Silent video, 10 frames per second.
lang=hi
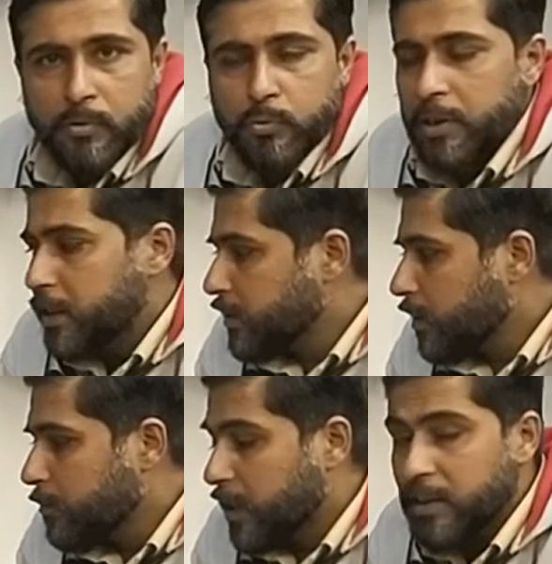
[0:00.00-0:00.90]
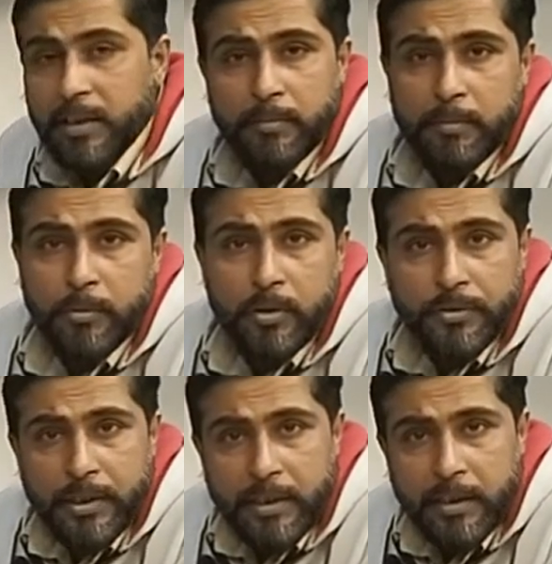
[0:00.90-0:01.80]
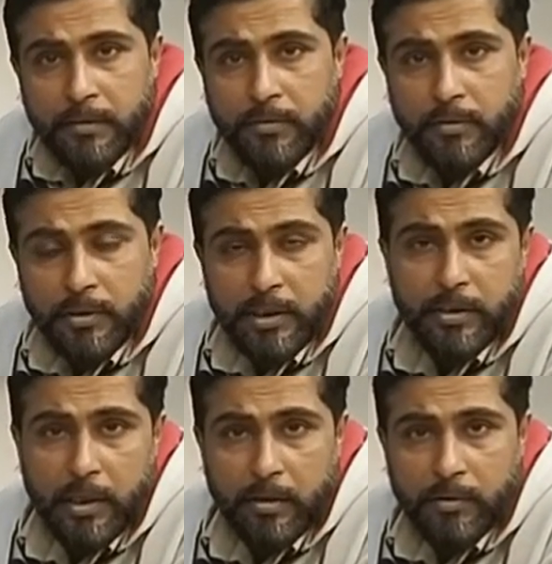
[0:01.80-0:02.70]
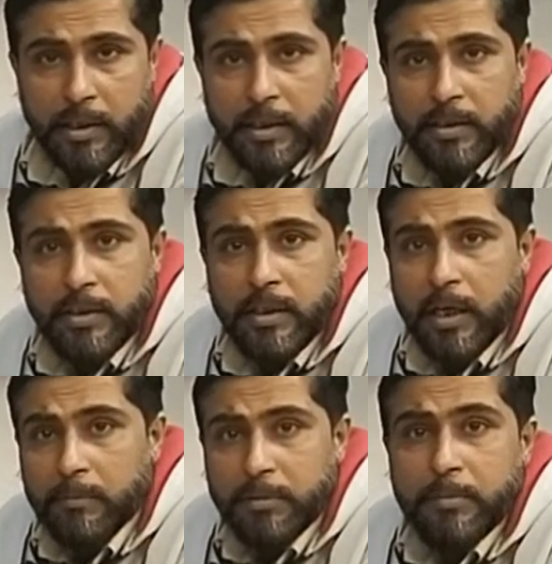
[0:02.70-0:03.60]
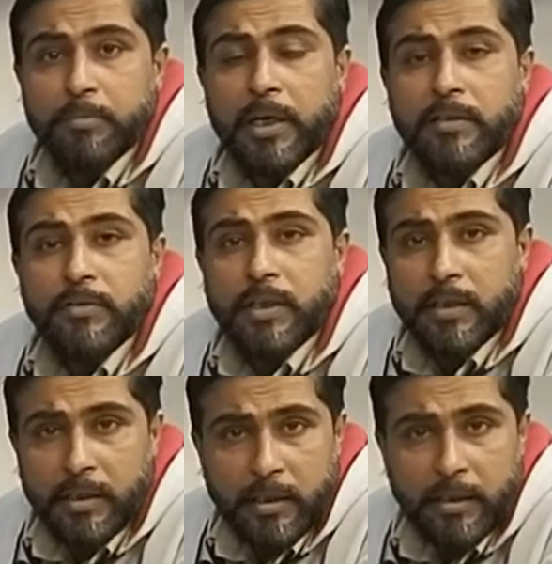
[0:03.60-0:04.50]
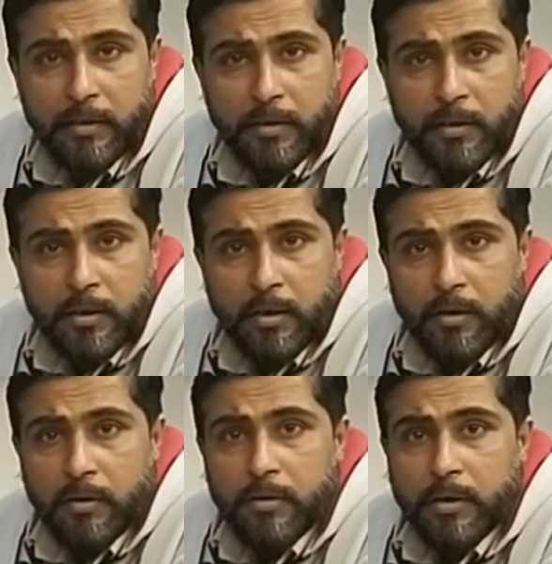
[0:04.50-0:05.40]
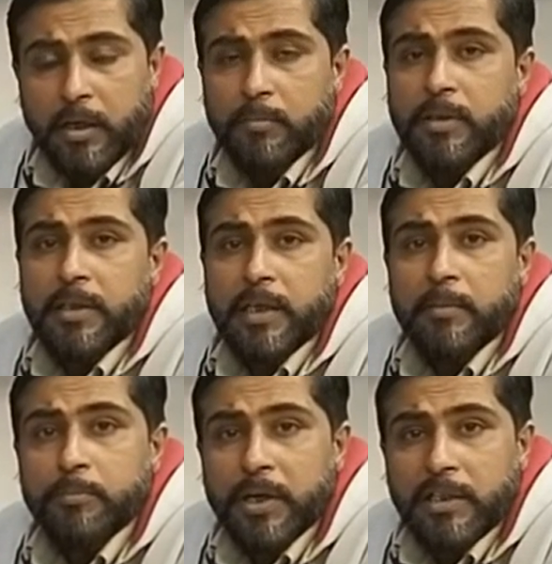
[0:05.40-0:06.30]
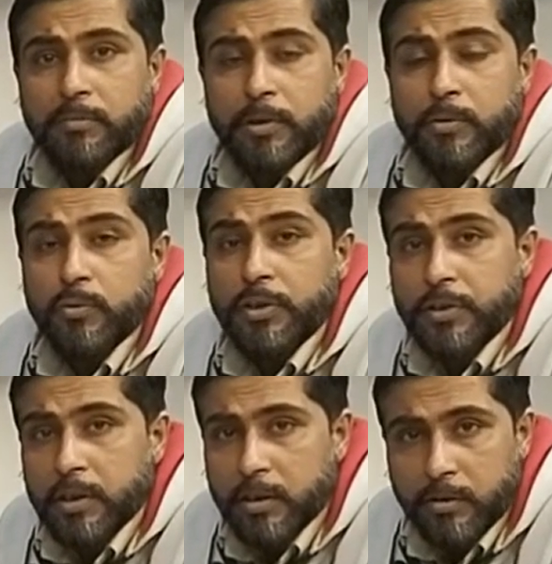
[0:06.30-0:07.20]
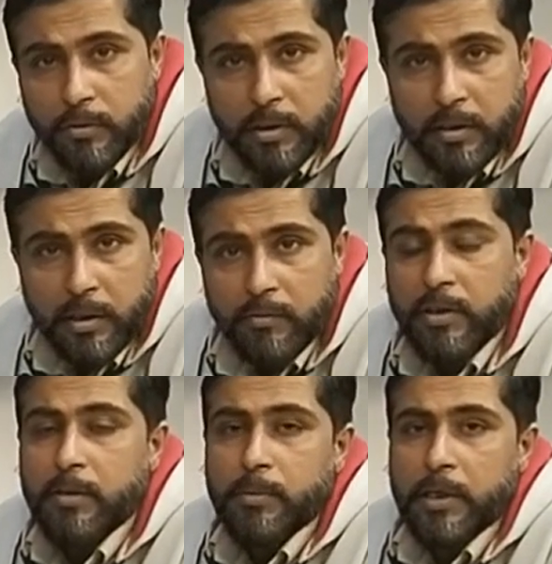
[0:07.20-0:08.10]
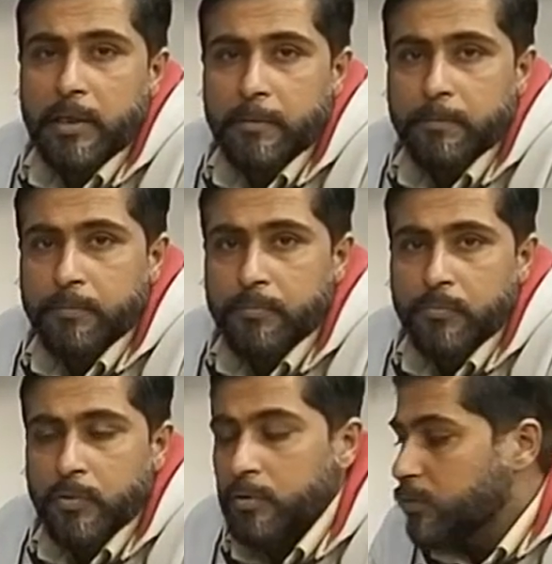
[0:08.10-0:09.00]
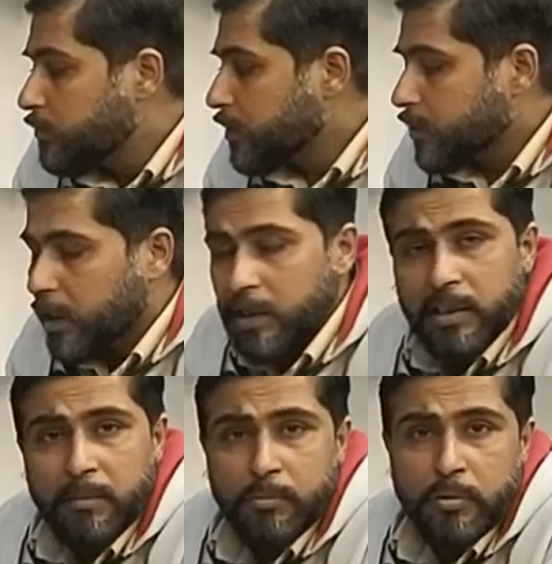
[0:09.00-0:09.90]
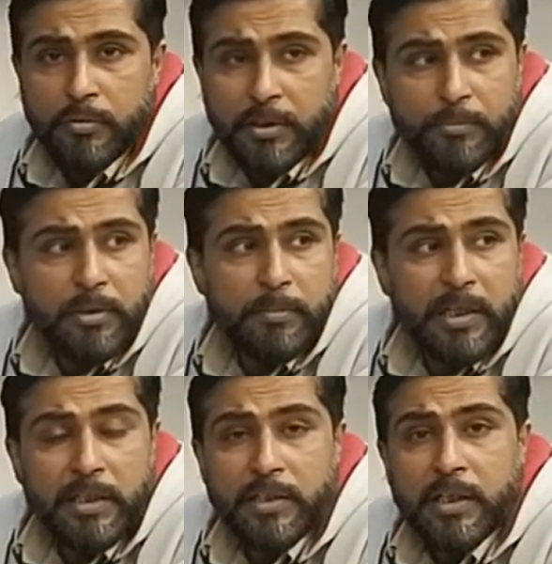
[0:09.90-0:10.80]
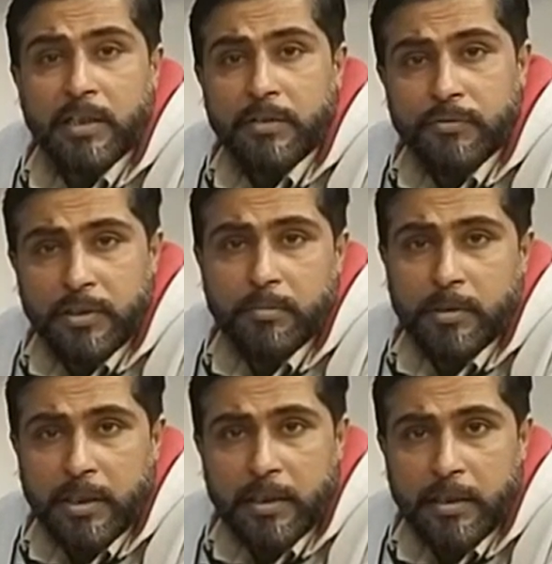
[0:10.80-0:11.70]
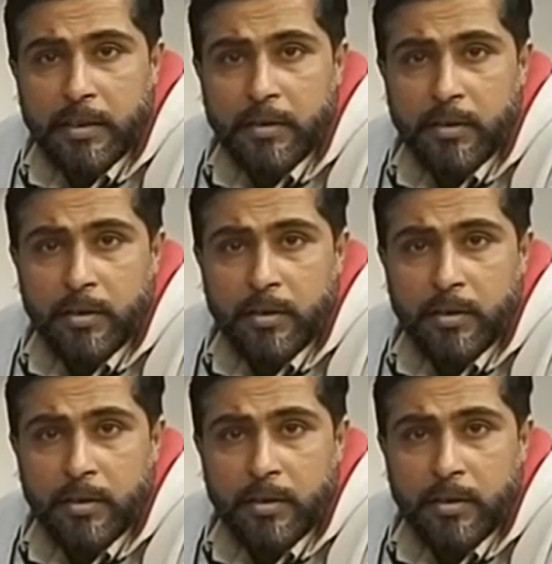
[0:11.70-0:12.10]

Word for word: क्योंकि आजकल मार्केट में बहुत ट्रेंड है ये चला हुआ है कि जी आपकी प्राइस ज़्यादा है और हमें कम प्राइस में ओरिजिनल कंट्रोलर अवेलेबल है तो व्यूवर्स आज आपको सबसे पहले इनका डिफरेंस बताएंगे